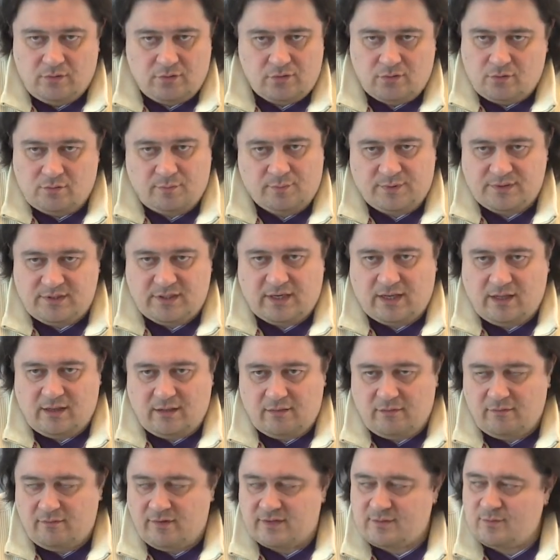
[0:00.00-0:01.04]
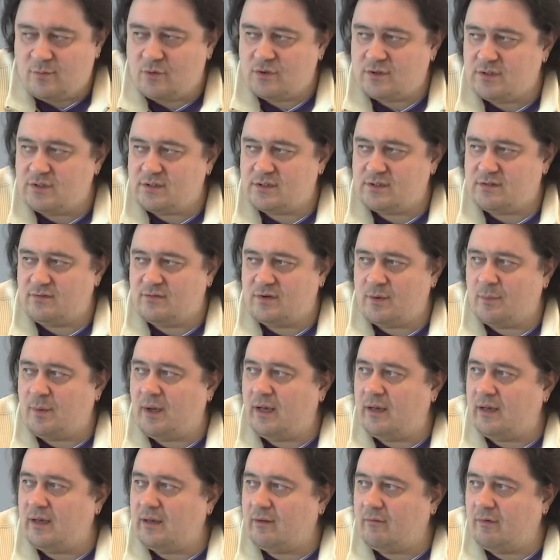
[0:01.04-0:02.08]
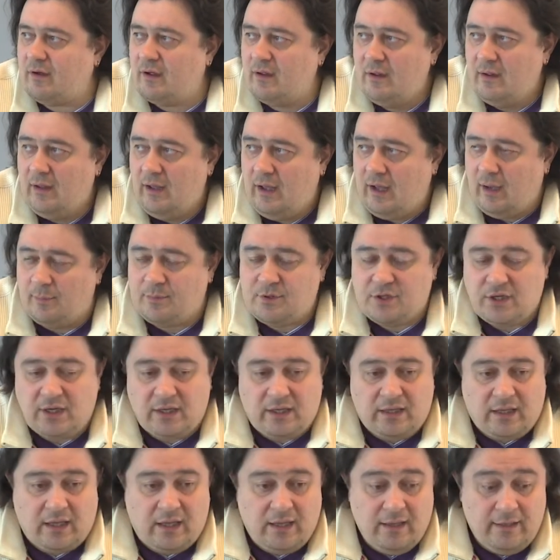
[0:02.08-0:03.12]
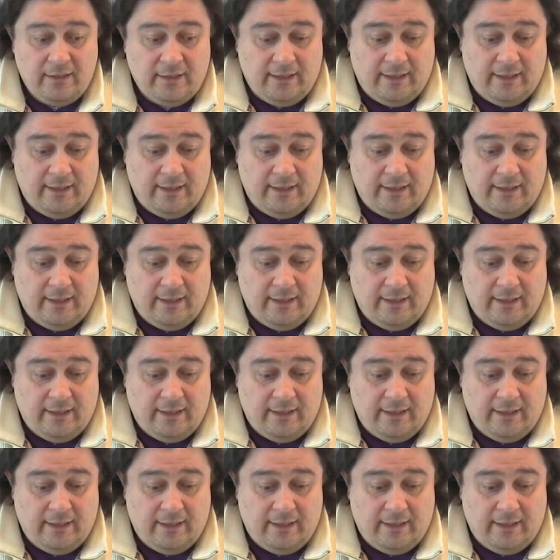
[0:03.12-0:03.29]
Он потерял возможность вербального общения.